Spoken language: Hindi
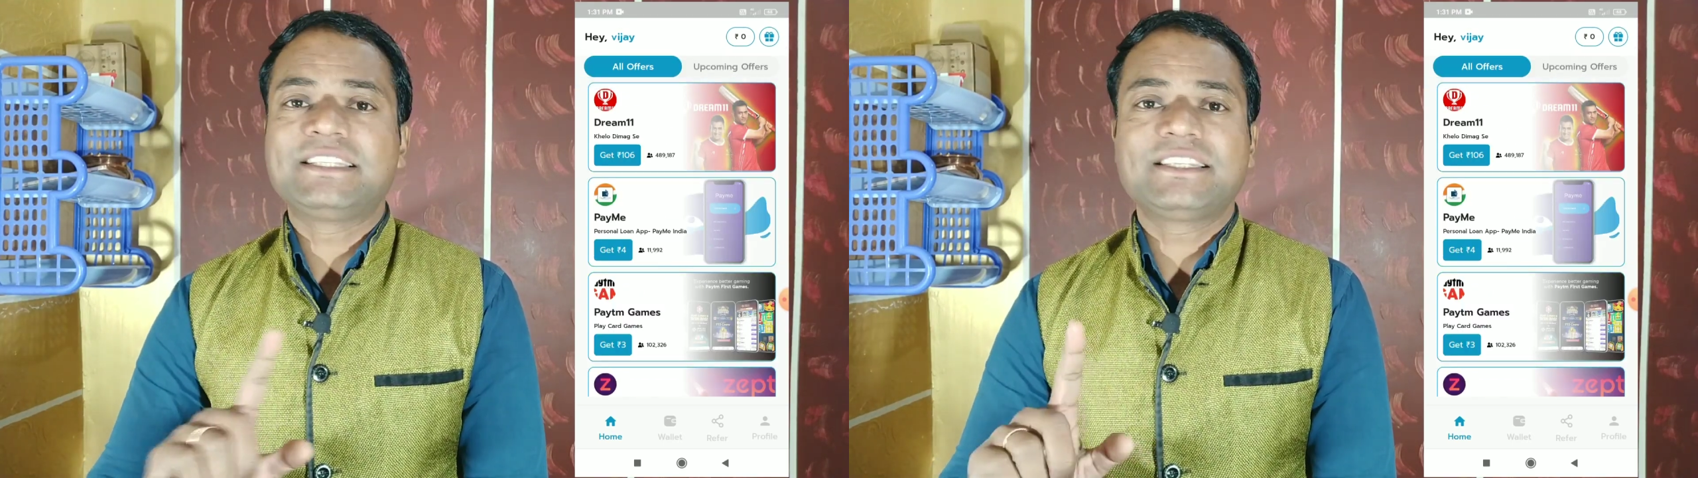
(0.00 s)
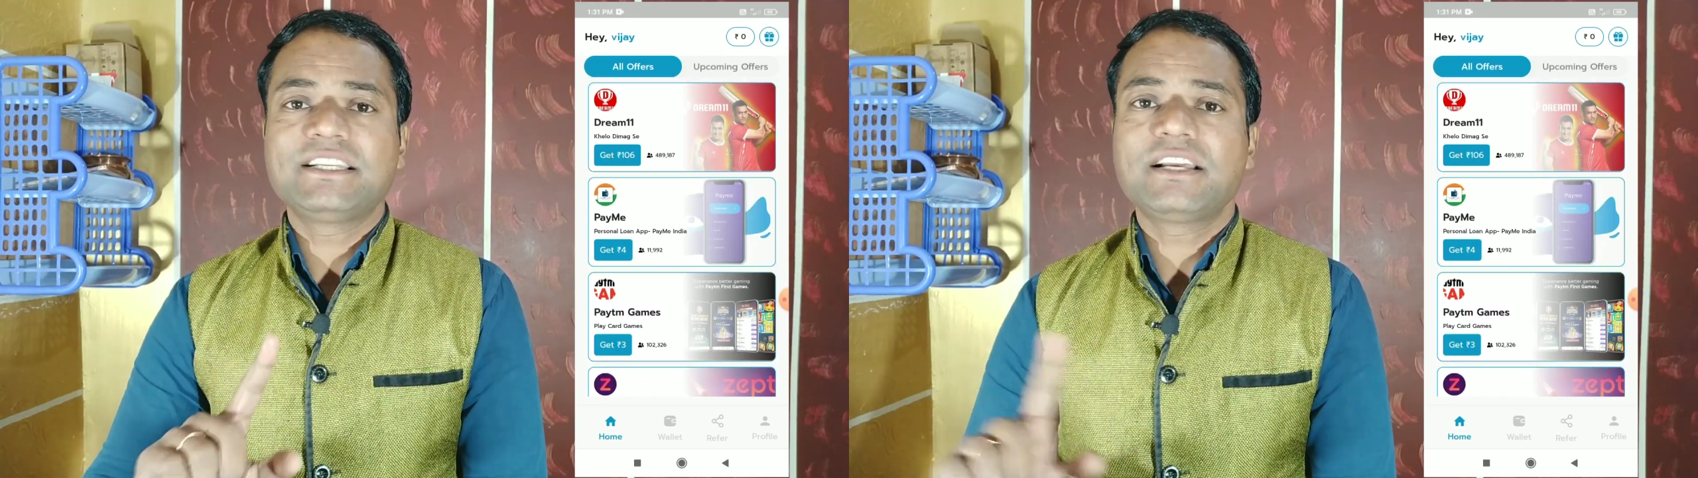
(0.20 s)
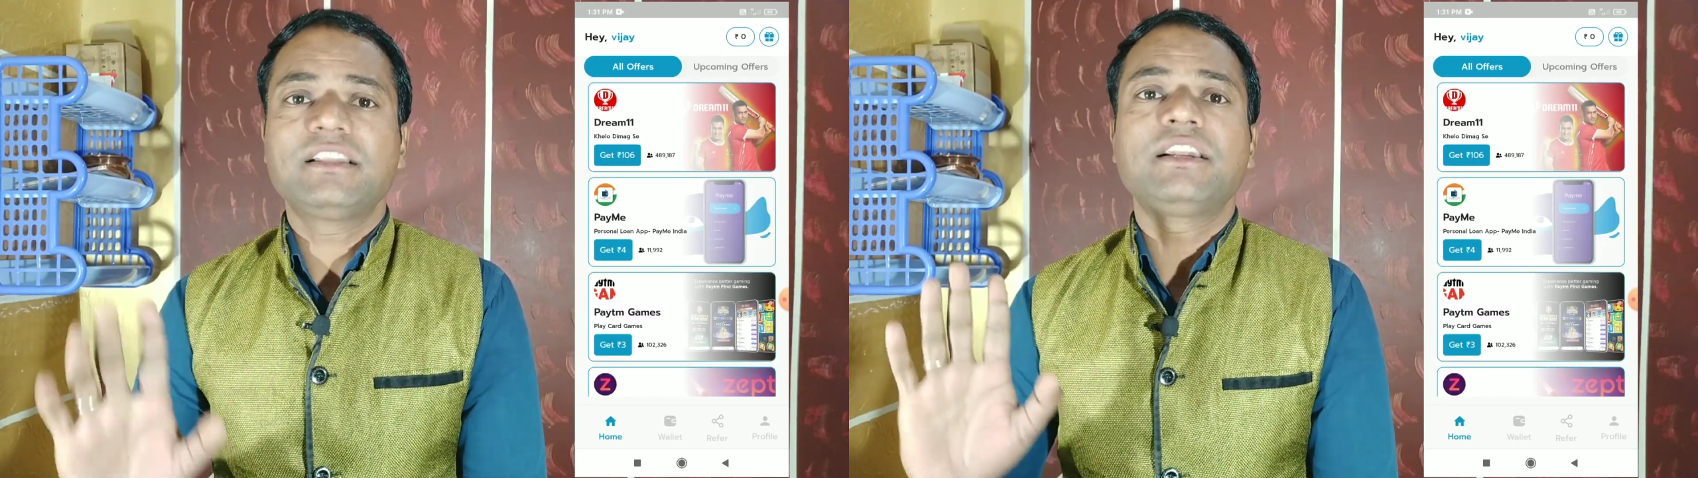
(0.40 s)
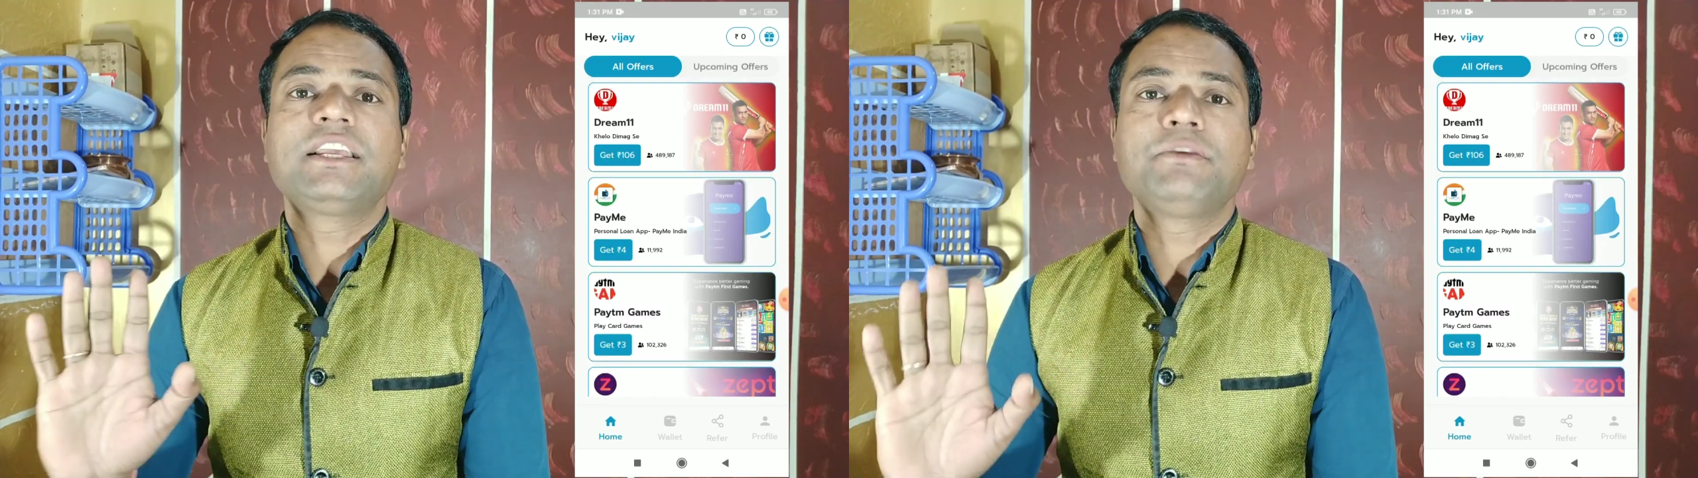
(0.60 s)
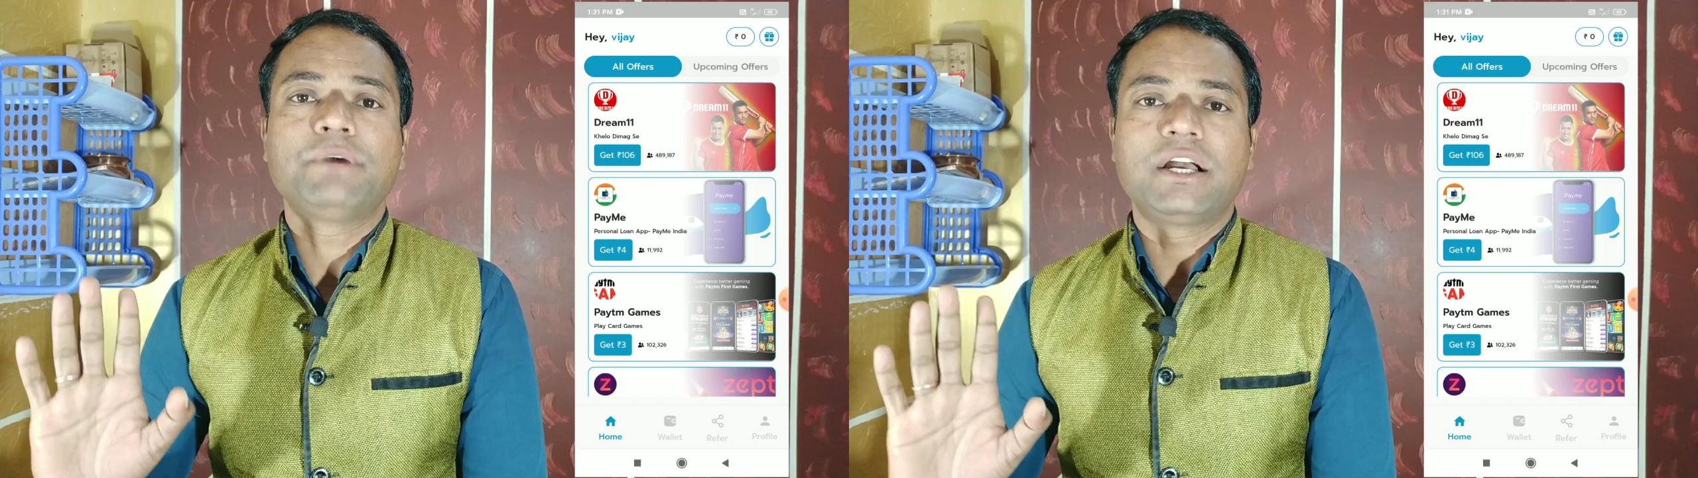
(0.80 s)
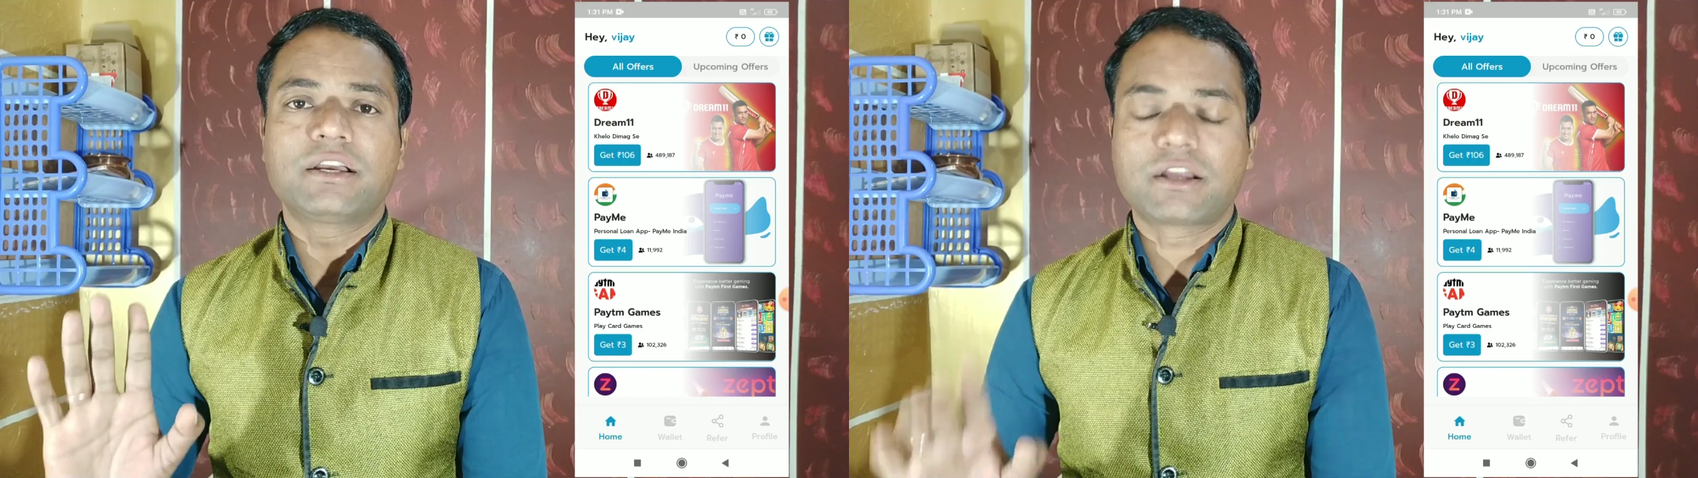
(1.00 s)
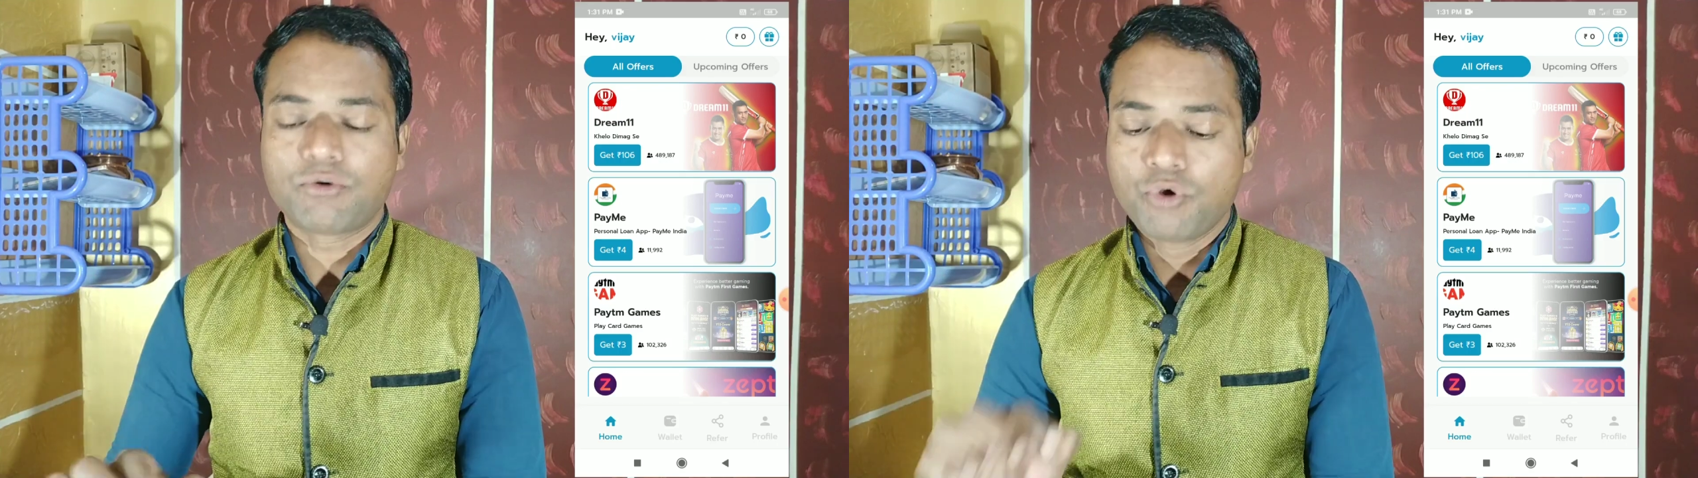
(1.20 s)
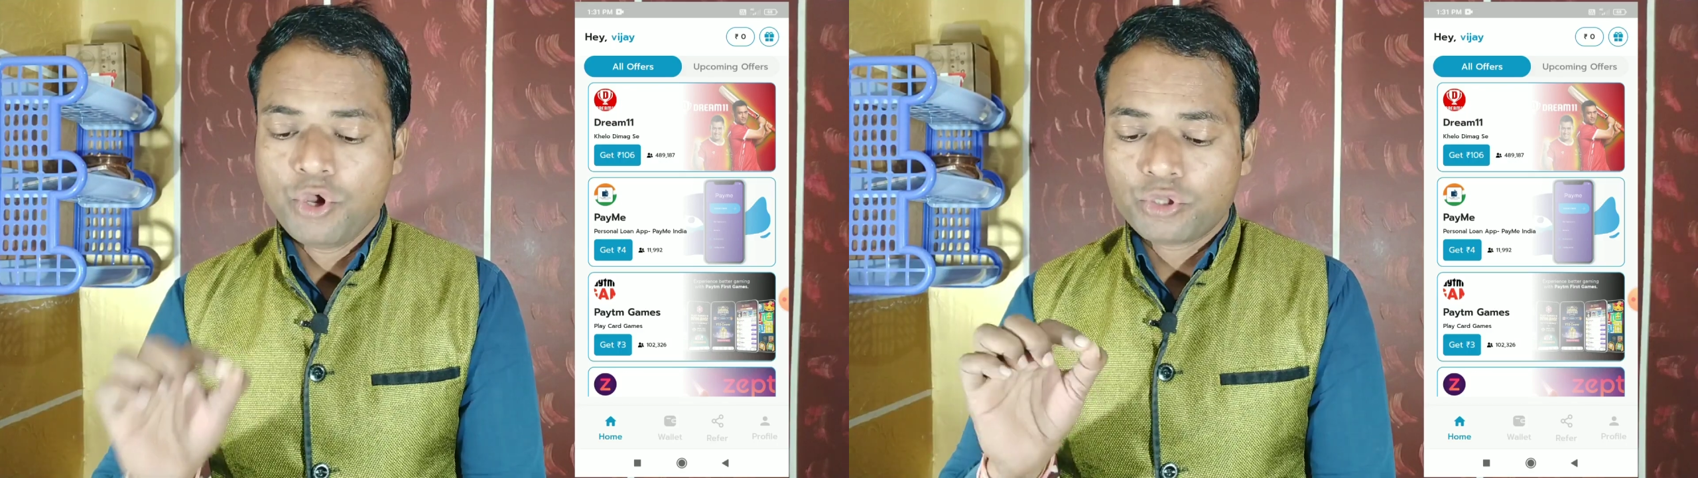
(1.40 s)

इससे ज़्यादा नहीं मांग रहा हूँ